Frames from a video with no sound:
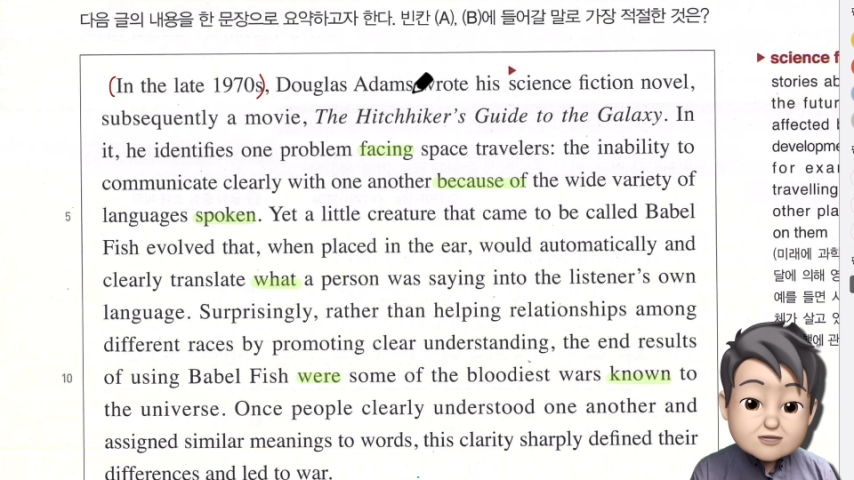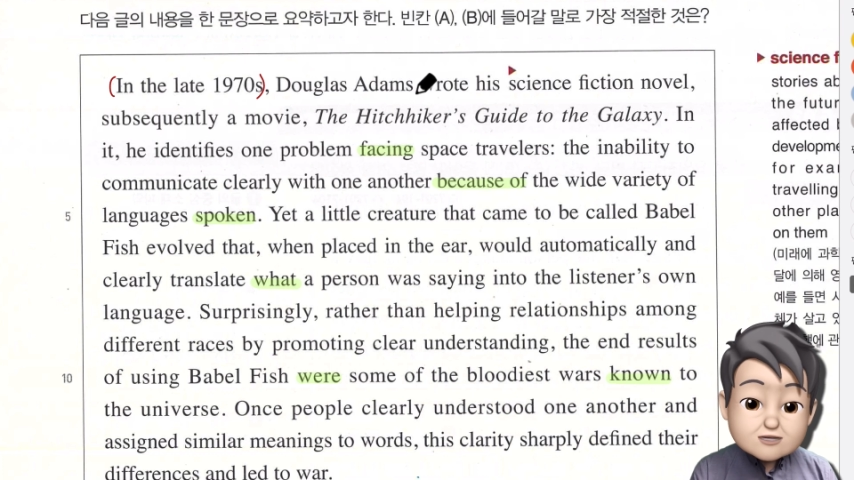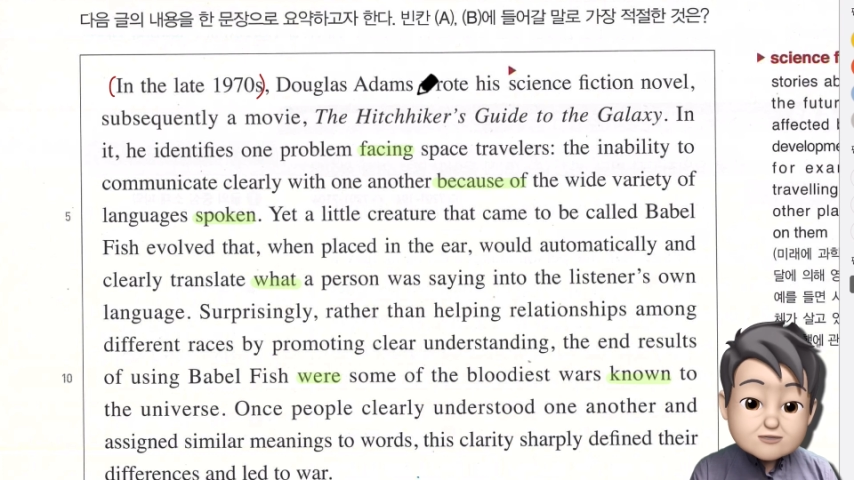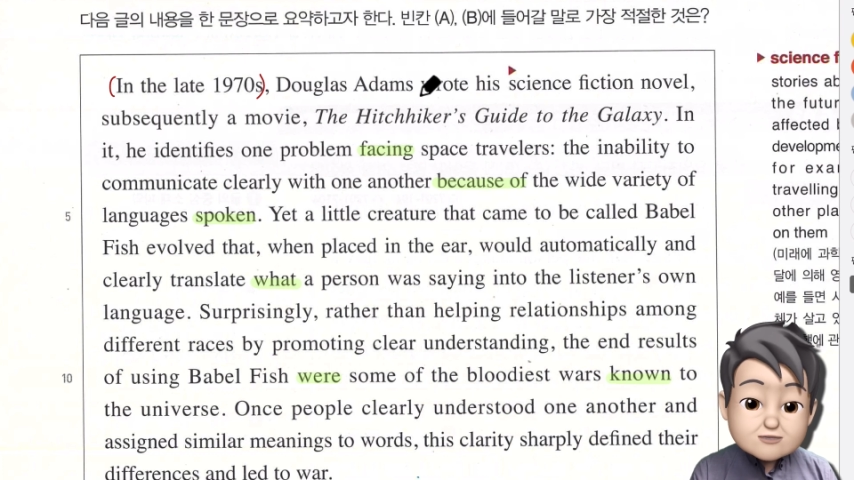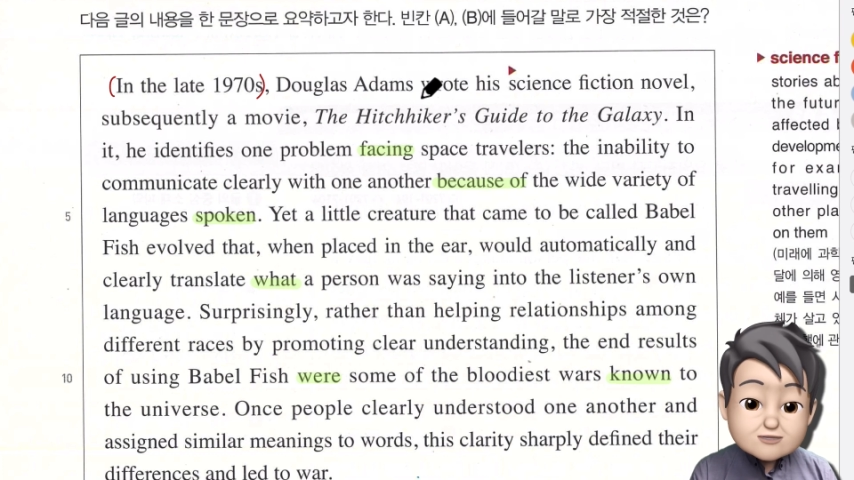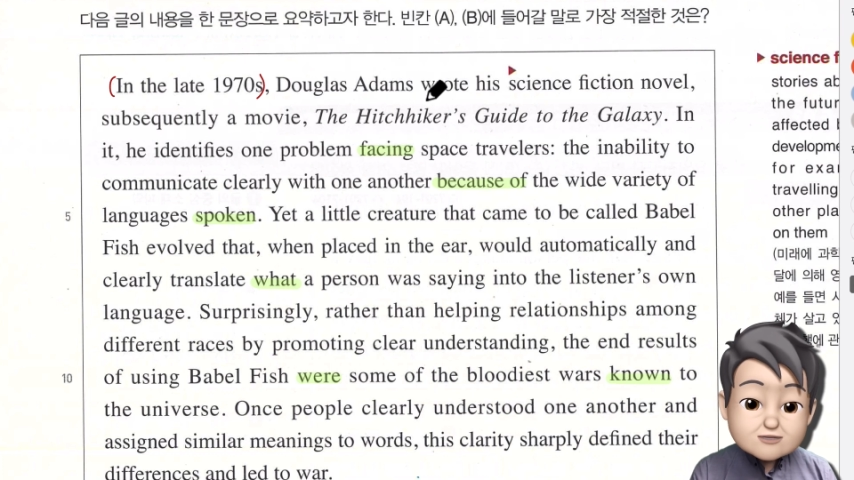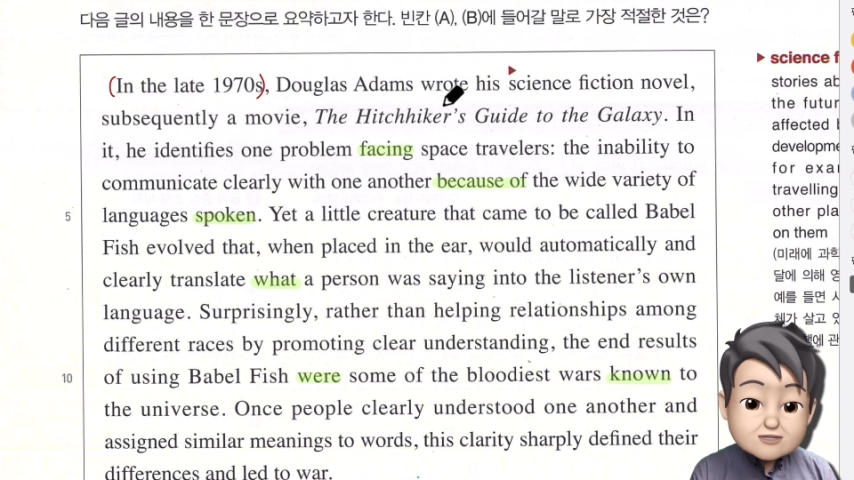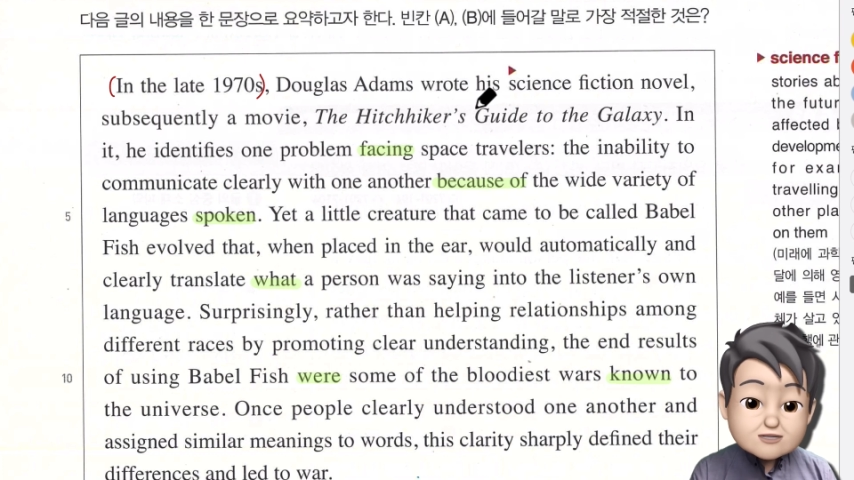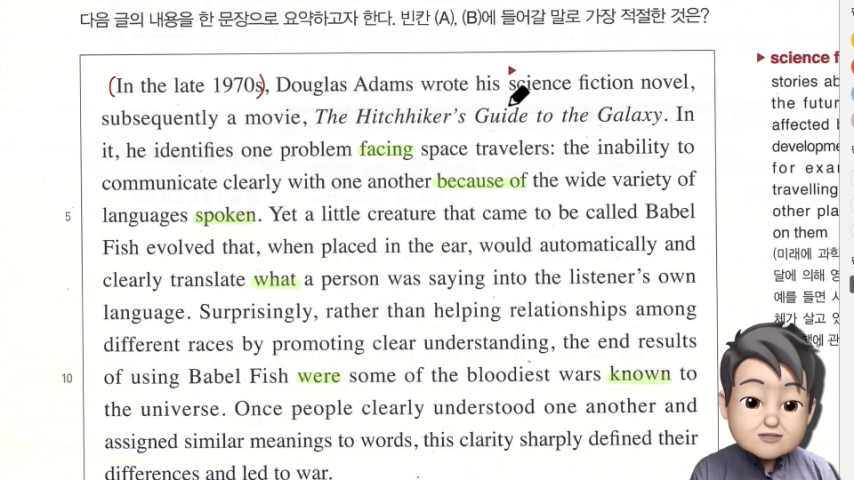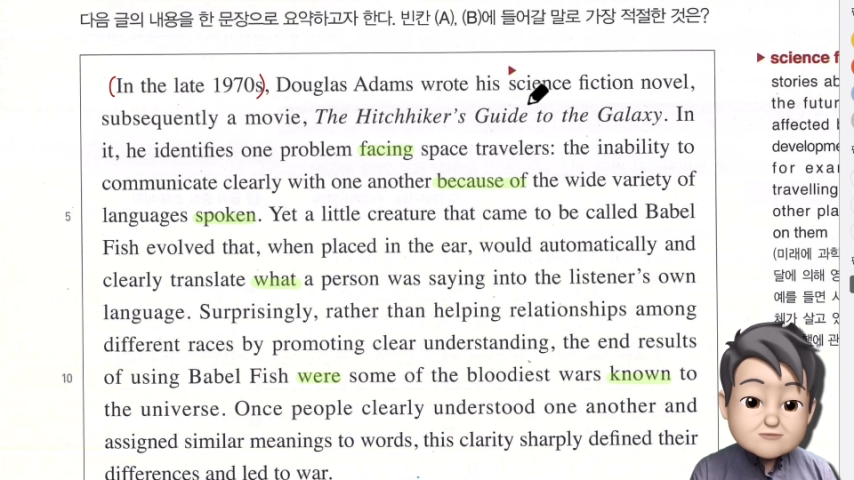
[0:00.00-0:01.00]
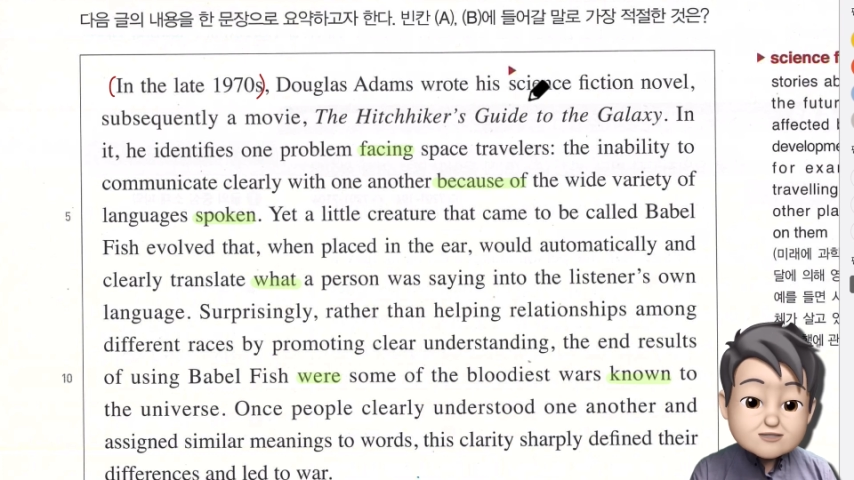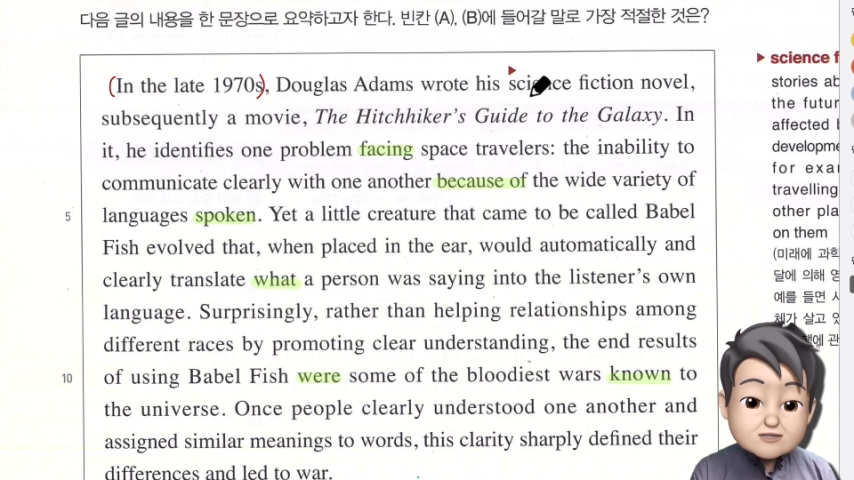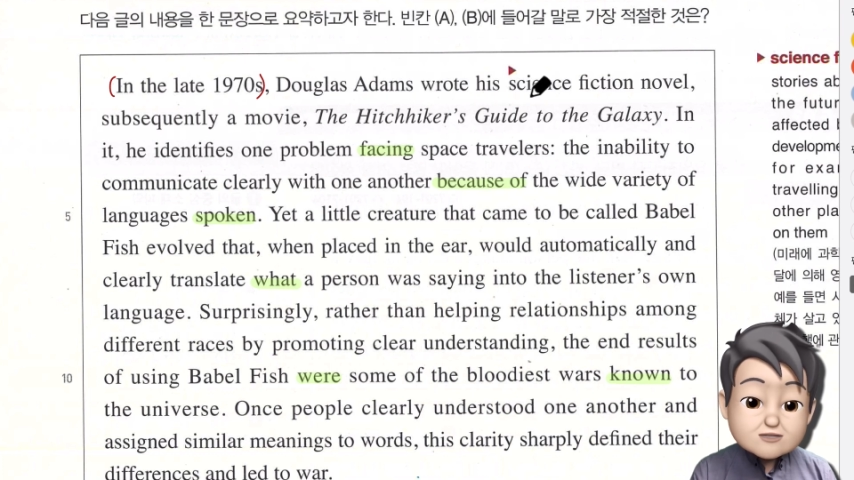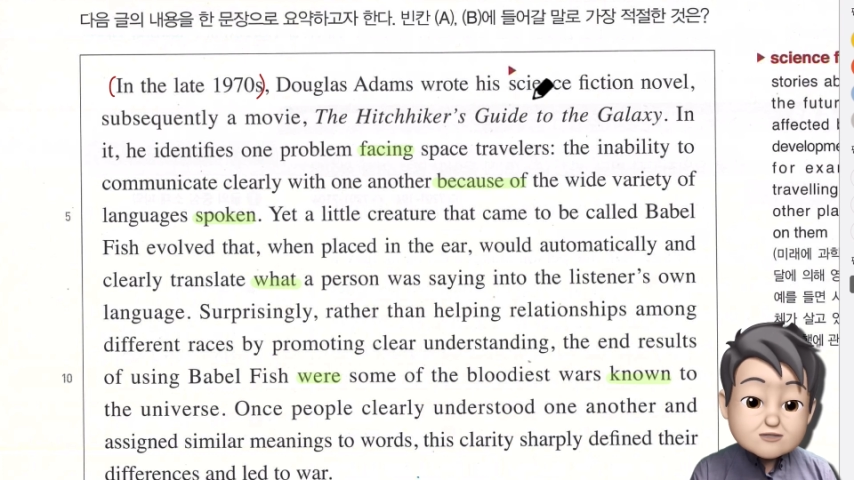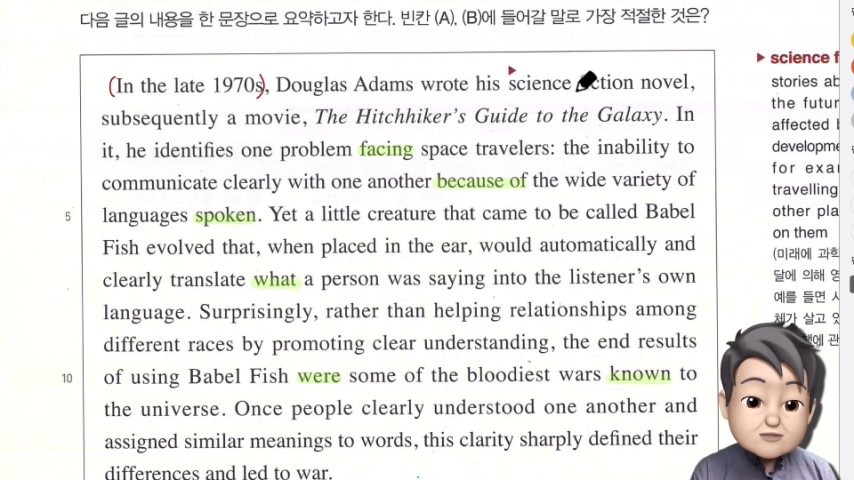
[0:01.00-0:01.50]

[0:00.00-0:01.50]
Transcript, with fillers: 더글라스 아담스는